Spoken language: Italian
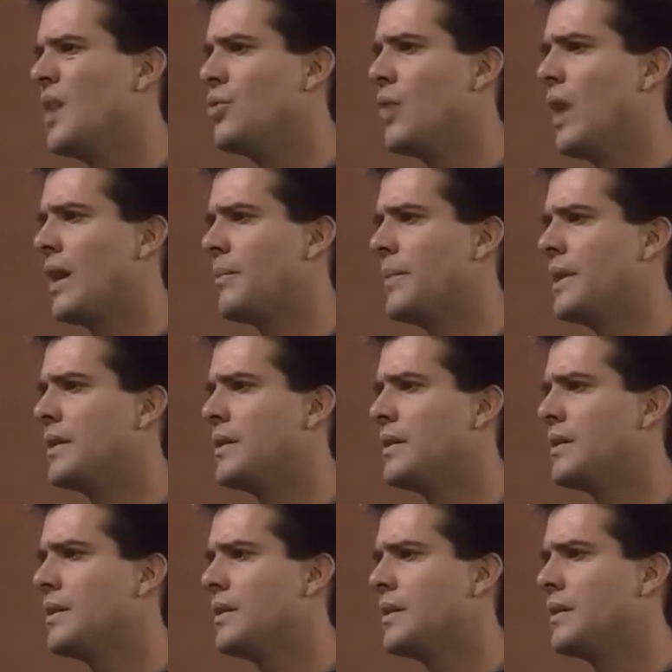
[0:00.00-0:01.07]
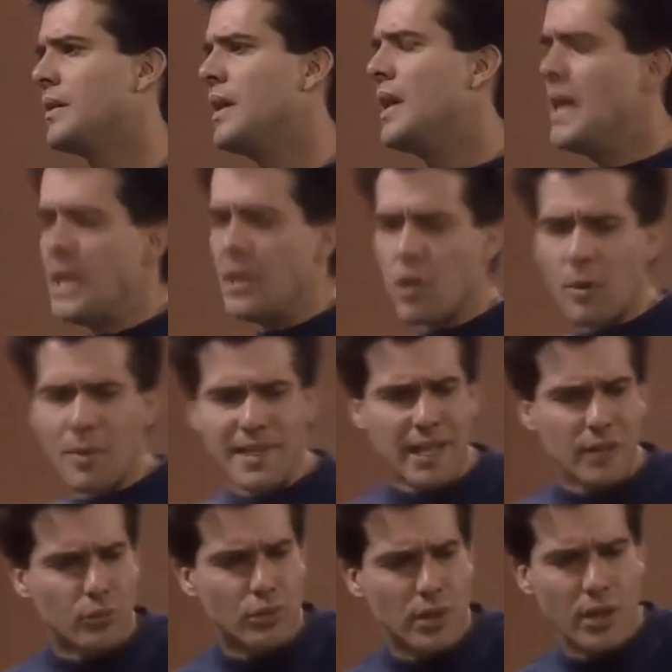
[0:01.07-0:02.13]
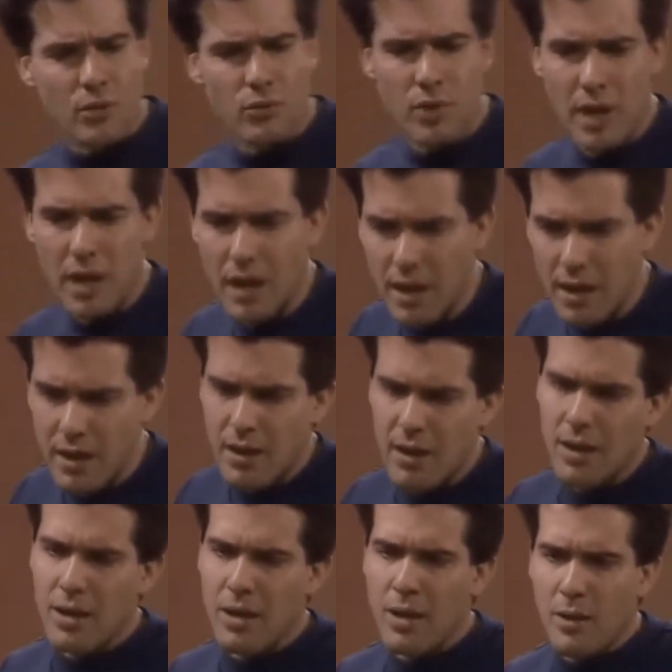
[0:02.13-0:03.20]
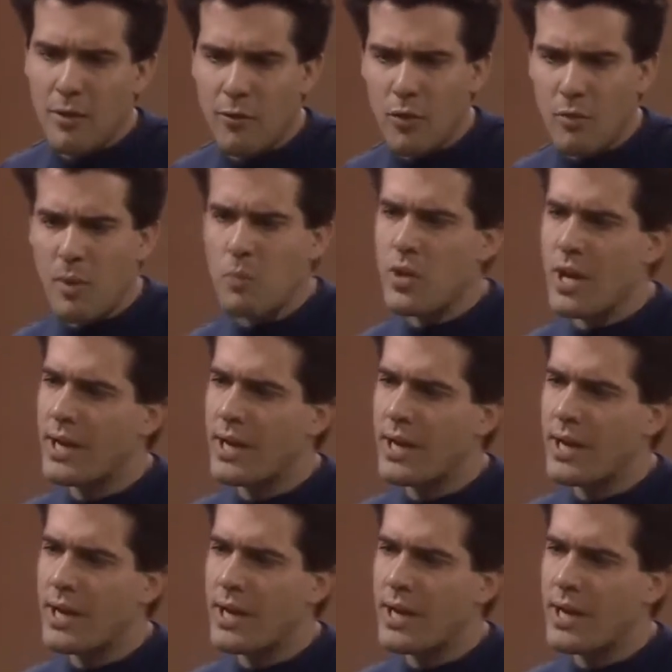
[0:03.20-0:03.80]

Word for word: Aiutarmi? Scusa se te lo dico, ma il tuo è un